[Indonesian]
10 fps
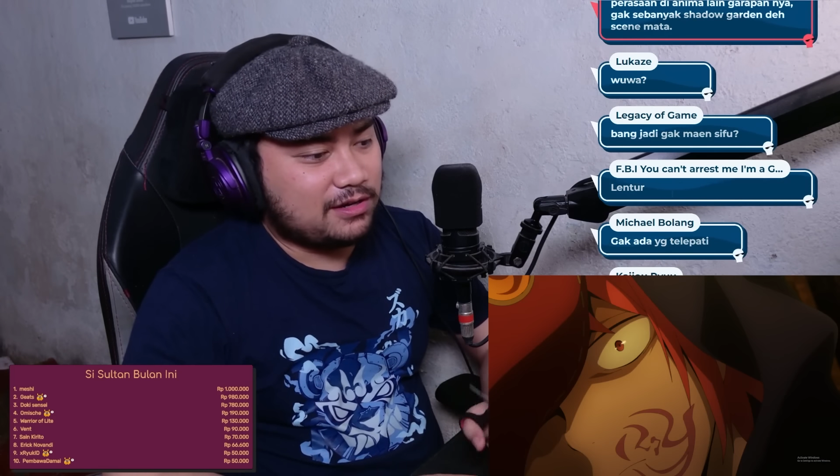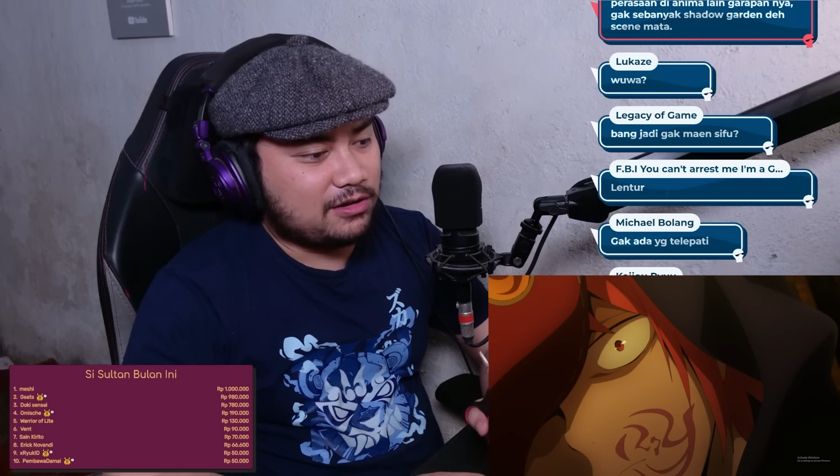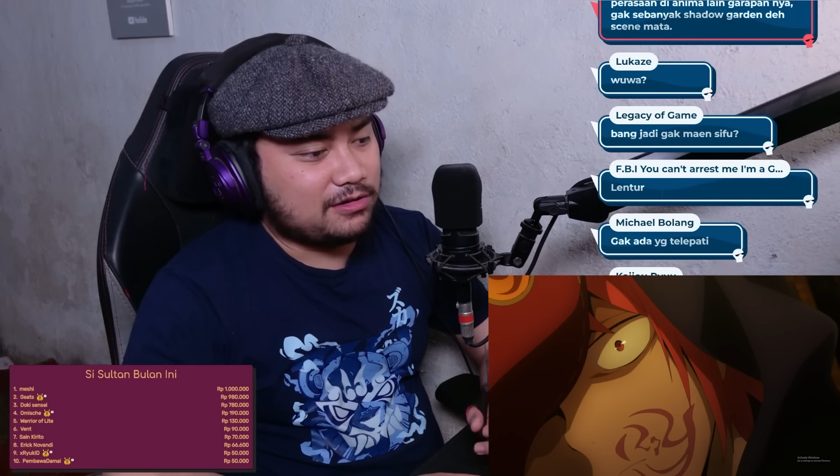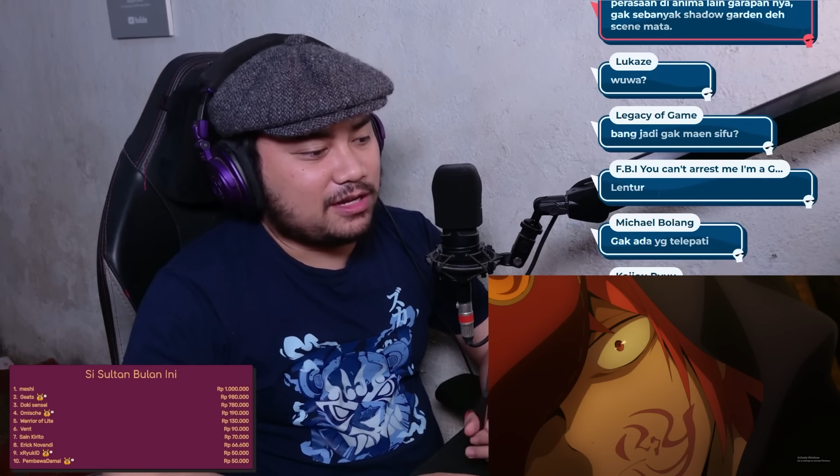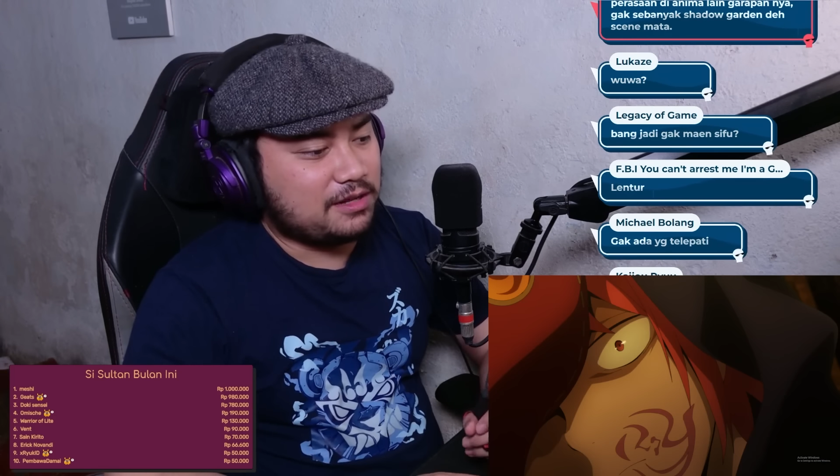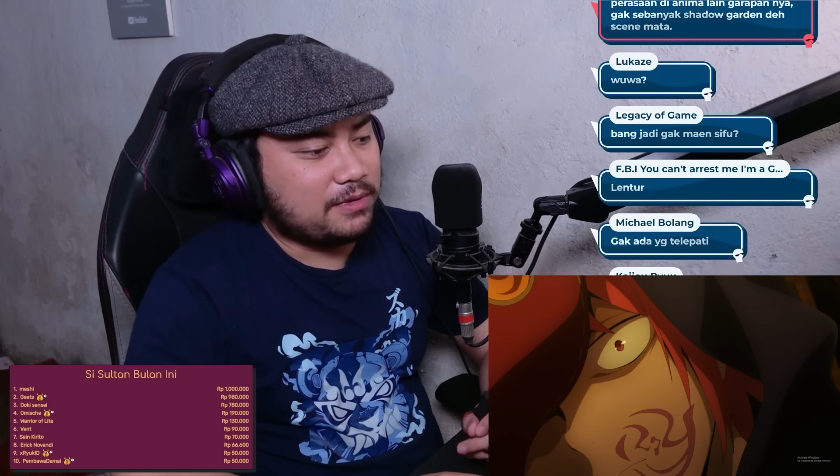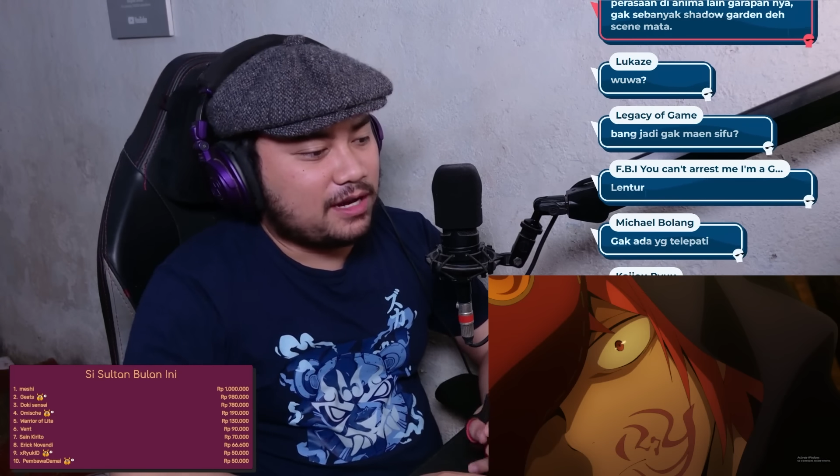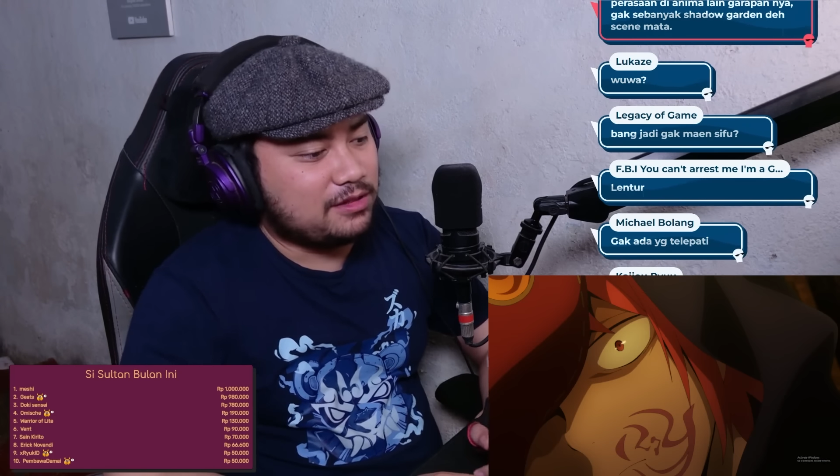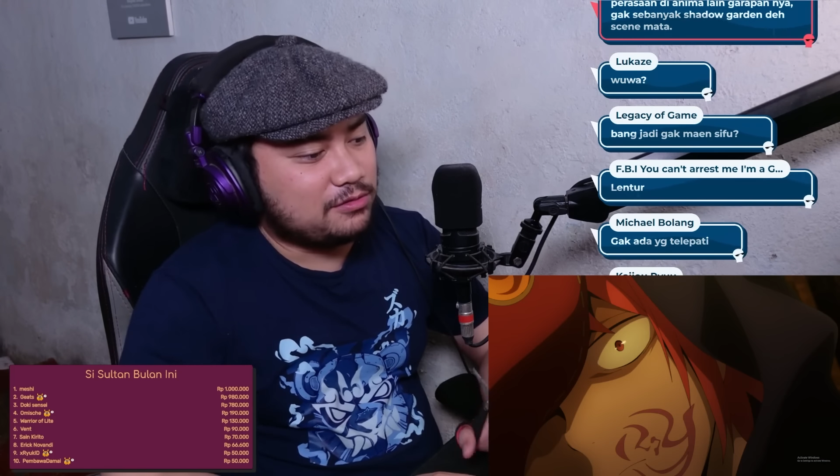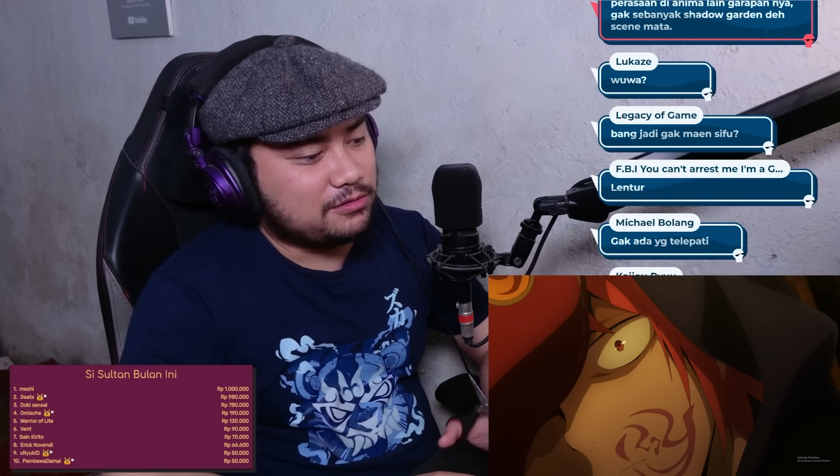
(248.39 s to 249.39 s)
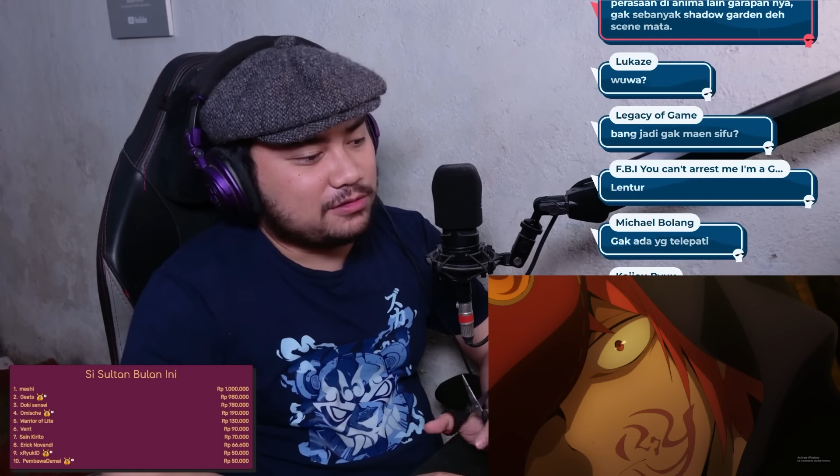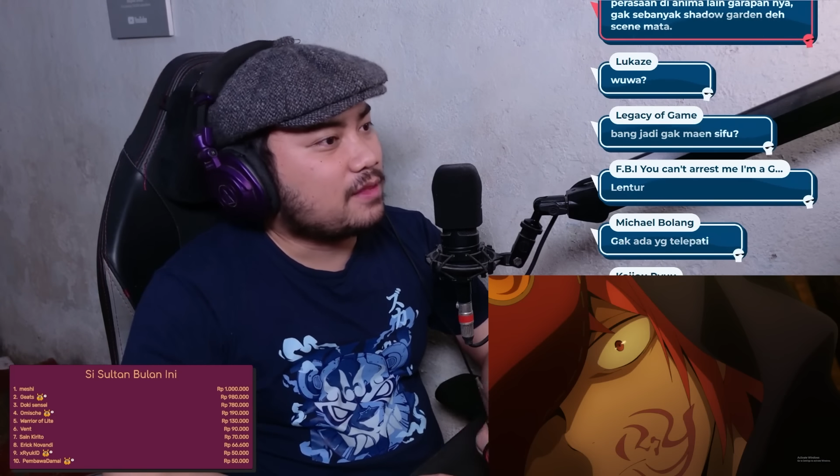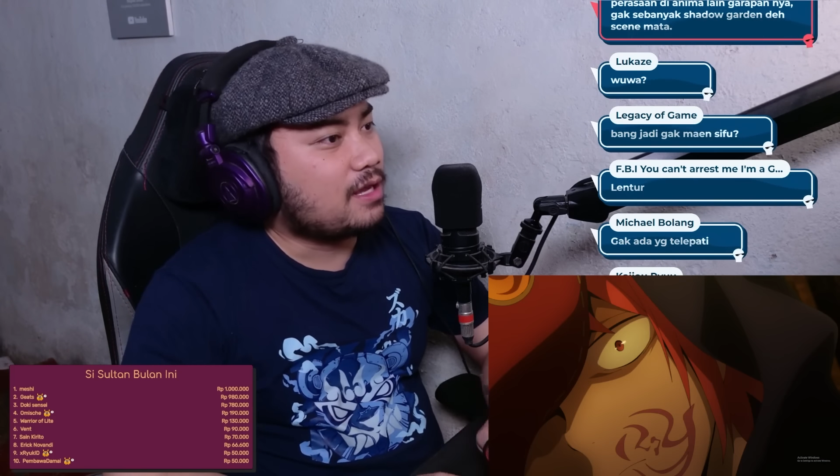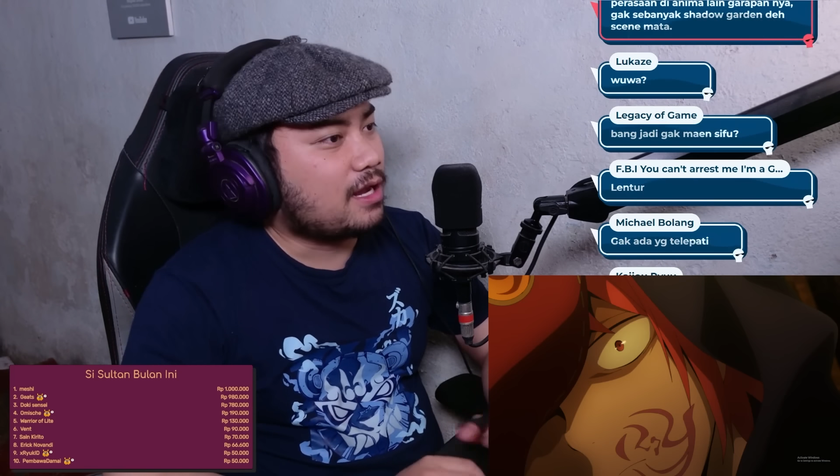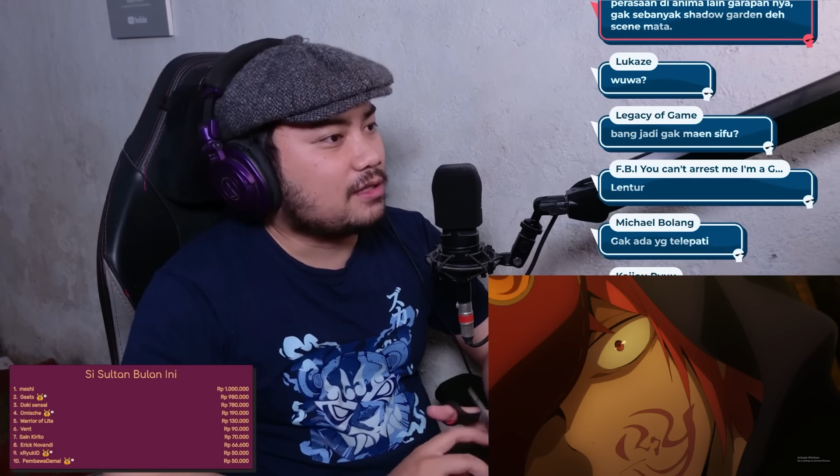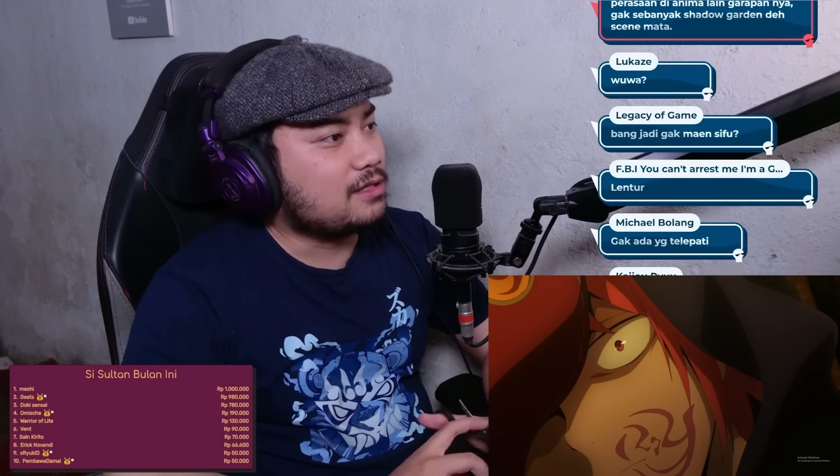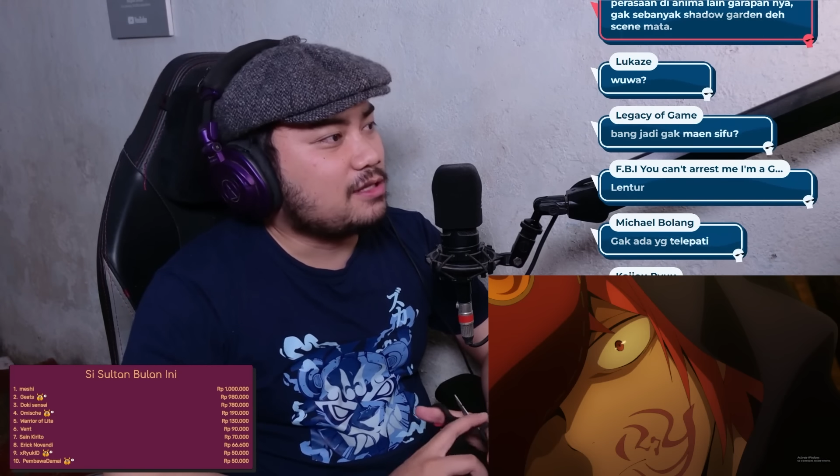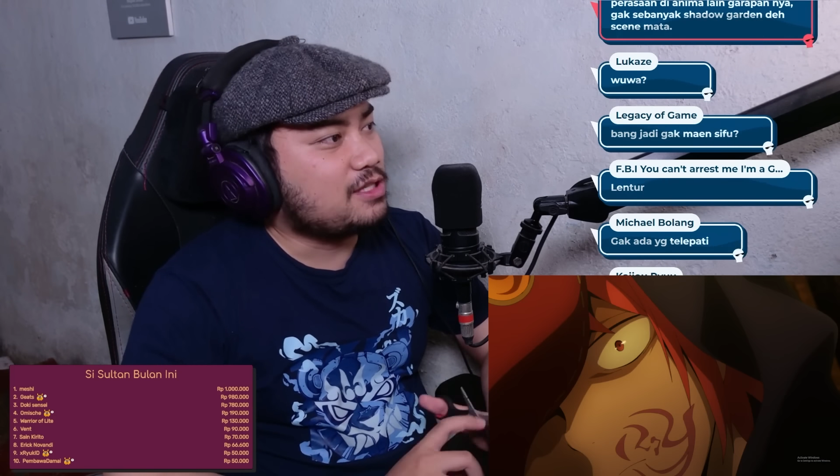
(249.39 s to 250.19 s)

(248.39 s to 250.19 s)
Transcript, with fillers: Kalau di anime lain tuh karakter yang